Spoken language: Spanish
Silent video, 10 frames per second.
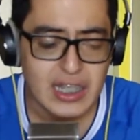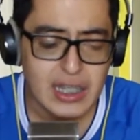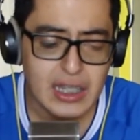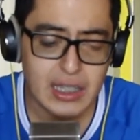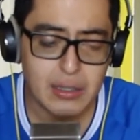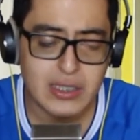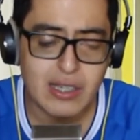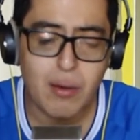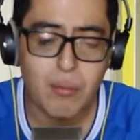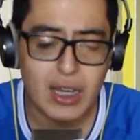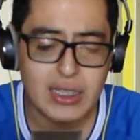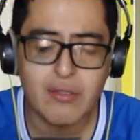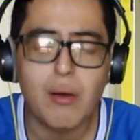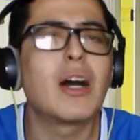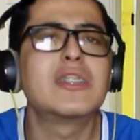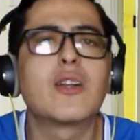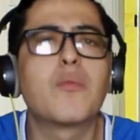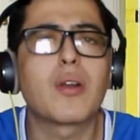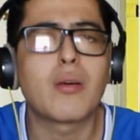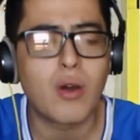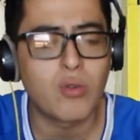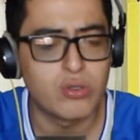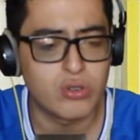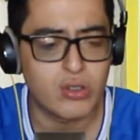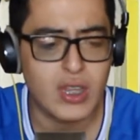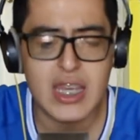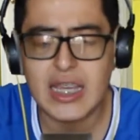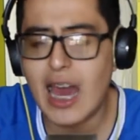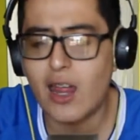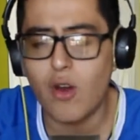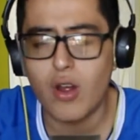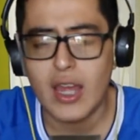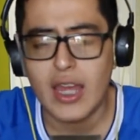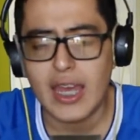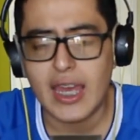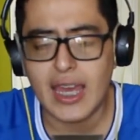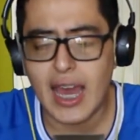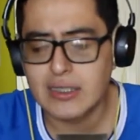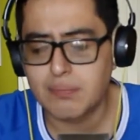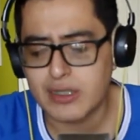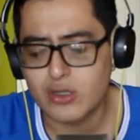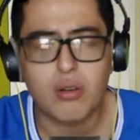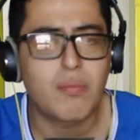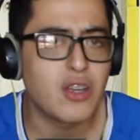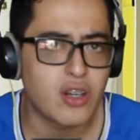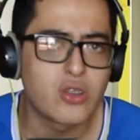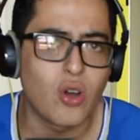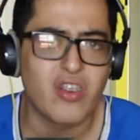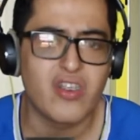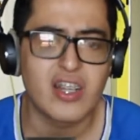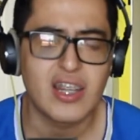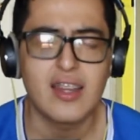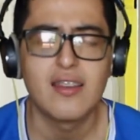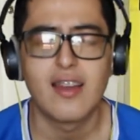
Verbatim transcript: y, y, vamos, a, y vamos a hacer un programa juntos, dedicado eh, al pastor mayor Toby, ¿verdad?